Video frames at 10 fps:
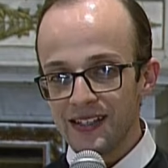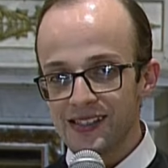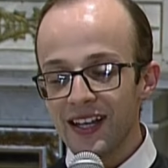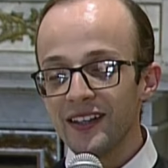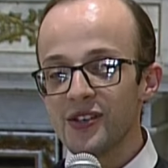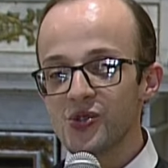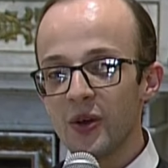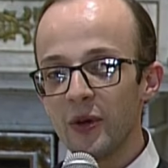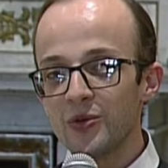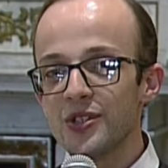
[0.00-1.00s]
Estenda a
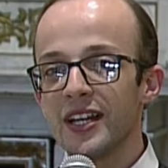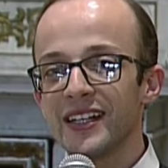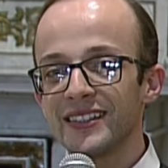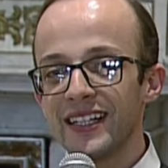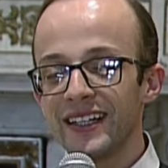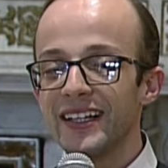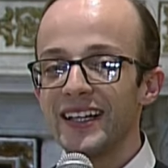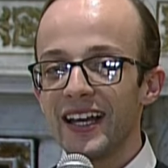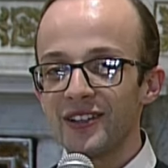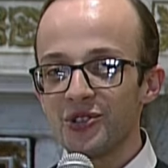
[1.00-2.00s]
sua mão direita
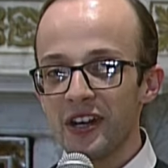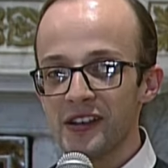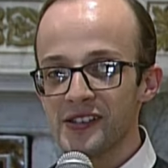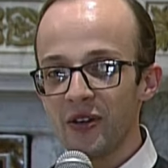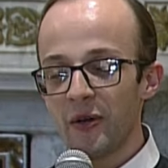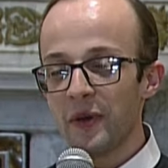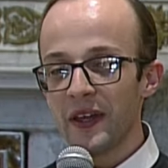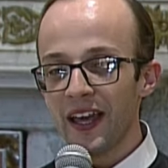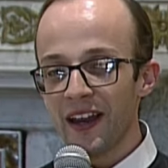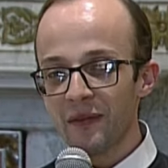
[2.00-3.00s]
em direção à
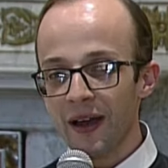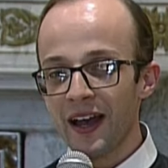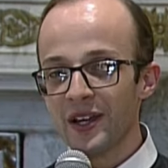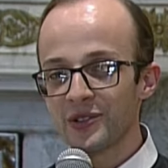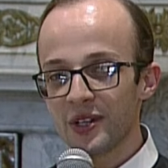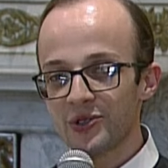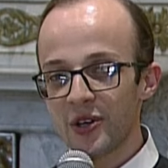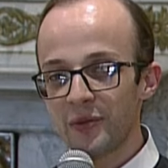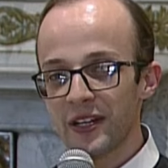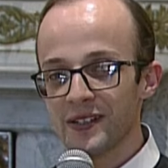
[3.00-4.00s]
pequena imagem
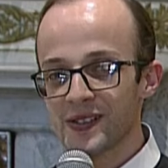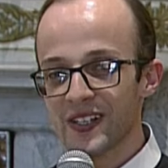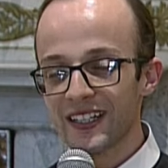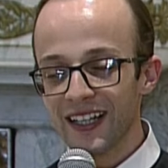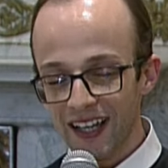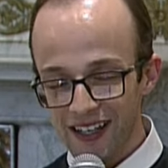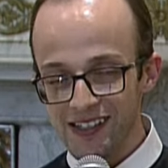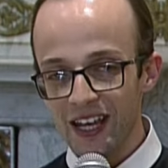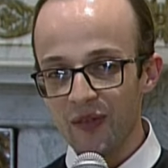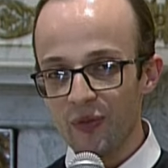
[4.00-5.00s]
de Aparecida.
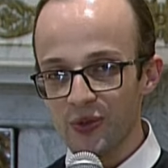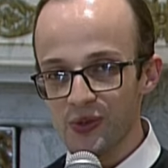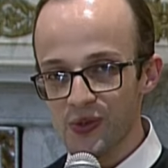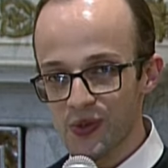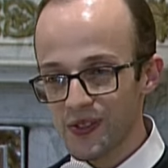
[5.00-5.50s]
Rezemos.